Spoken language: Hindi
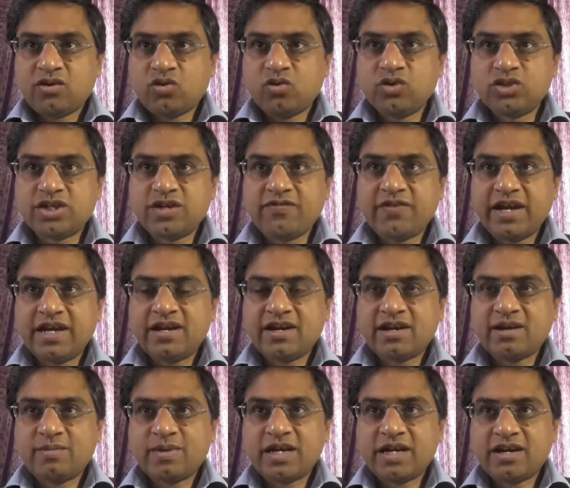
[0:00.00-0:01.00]
रूल्स डिफाइन
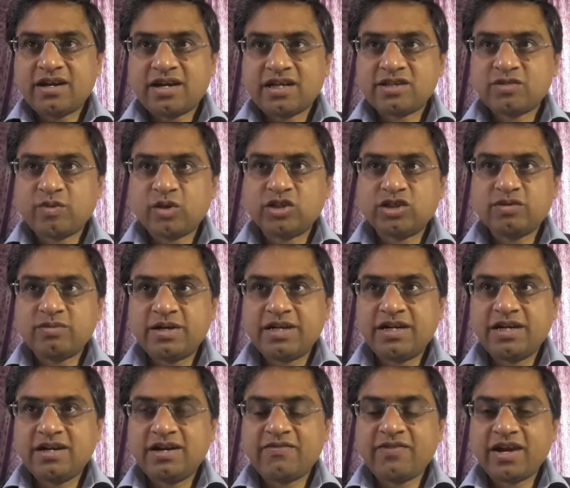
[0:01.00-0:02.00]
करना पड़ेगा
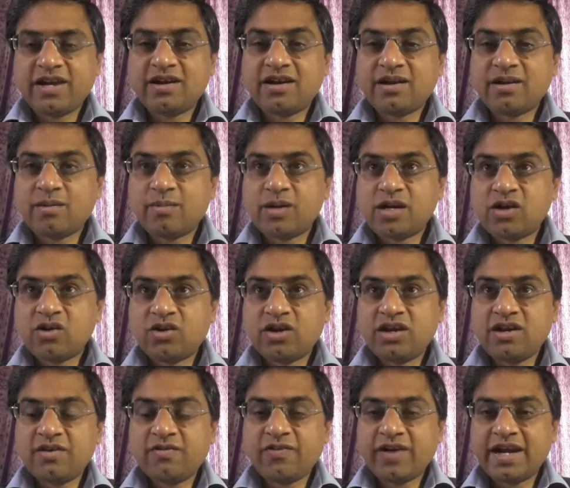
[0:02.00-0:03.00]
रिस्पॉन्सिबिलिटी डिफाइन करना पड़ेगा
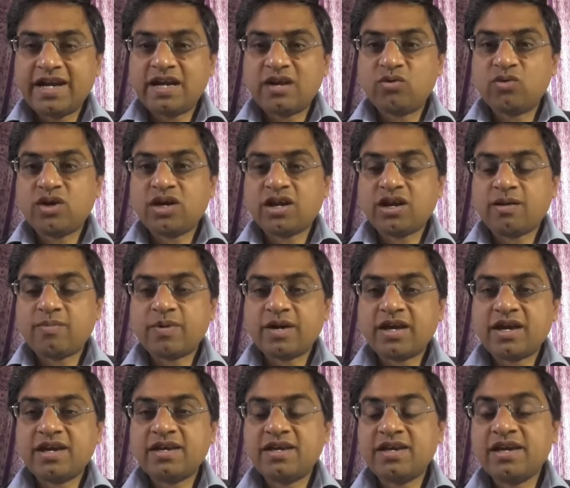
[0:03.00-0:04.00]
और ये फाइंड आउट करना
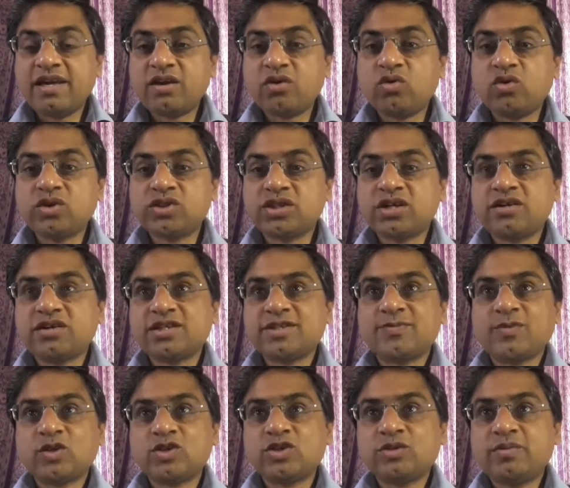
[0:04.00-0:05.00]
पड़ेगा ये रूल्स एंड
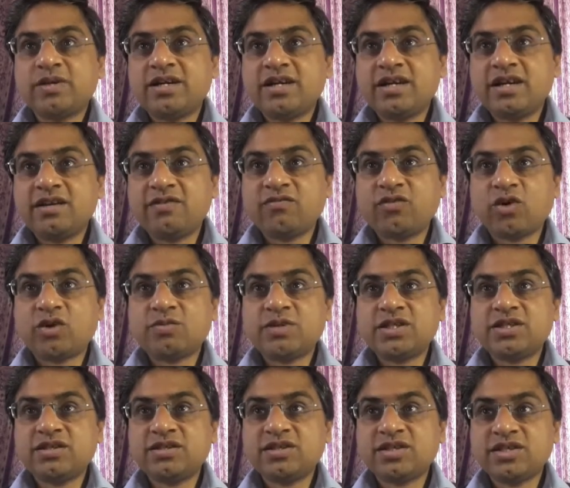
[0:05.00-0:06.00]
रिस्पॉन्सिबिलिटी
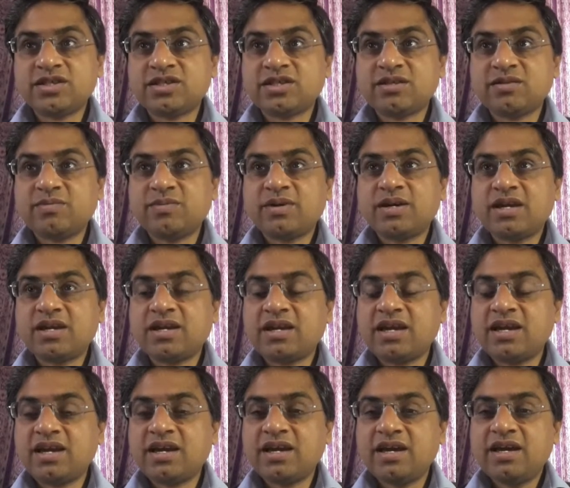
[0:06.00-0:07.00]
इंफॉर्मेशन सिस्टम
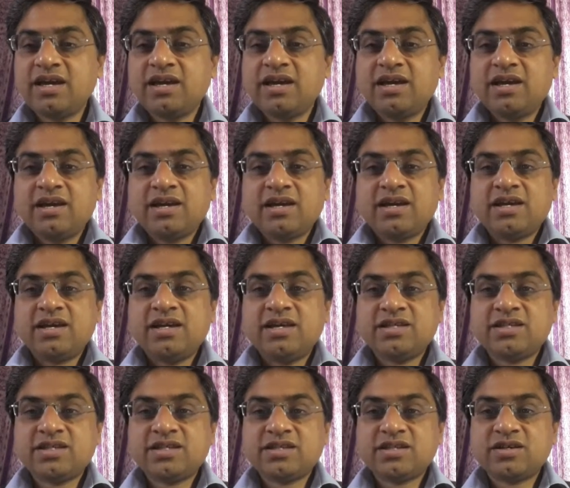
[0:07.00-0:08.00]
के
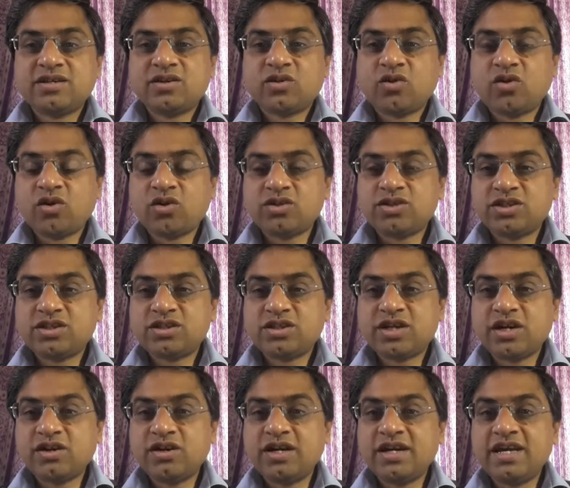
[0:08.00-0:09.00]
की कौन सी
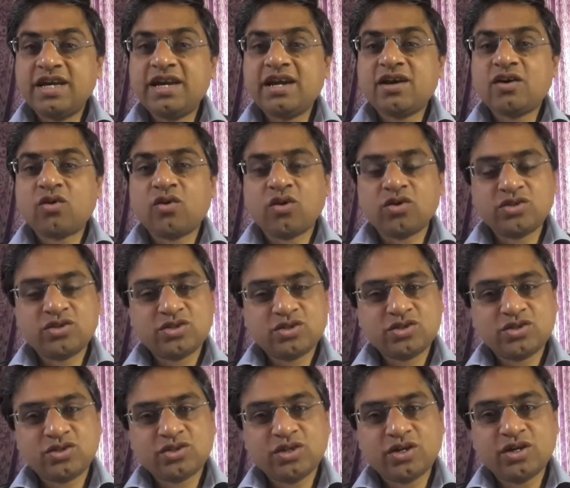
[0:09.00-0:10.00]
सिक्योरिटी के कौन
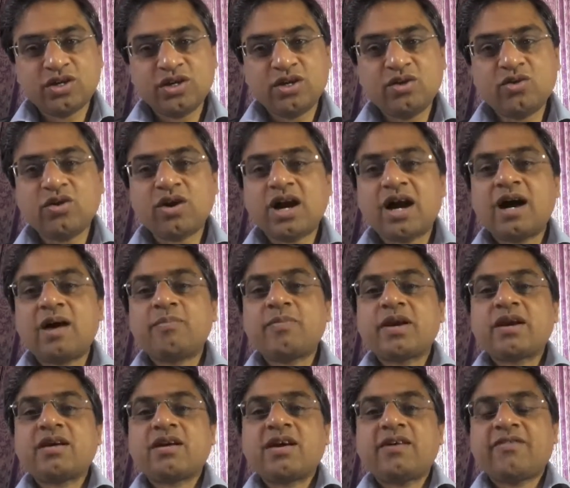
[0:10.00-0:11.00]
सिक्योरिटी को कहाँ
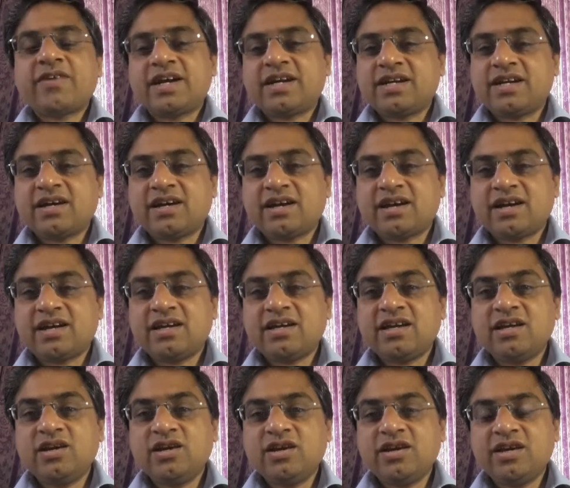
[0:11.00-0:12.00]
पर अफेक्ट कर रहे हैं
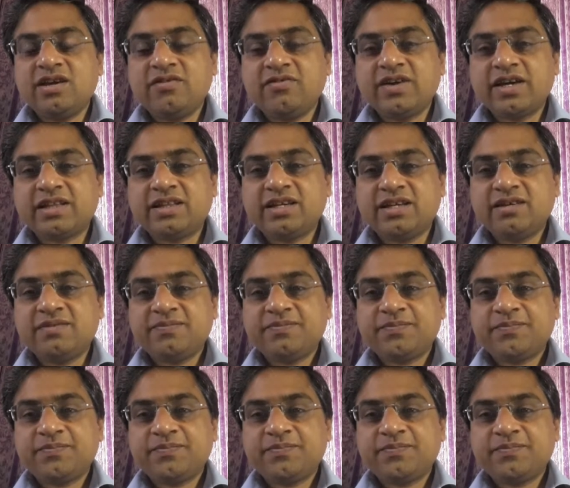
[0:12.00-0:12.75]
ये ये व्यक्ति